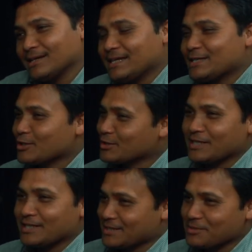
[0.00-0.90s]

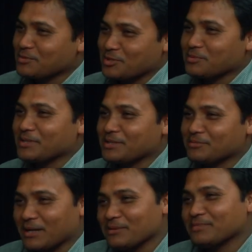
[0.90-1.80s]
নিঃসন্দেহে সে প্রথমে
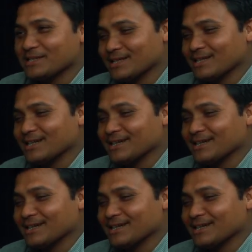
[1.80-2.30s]
ভাববে যে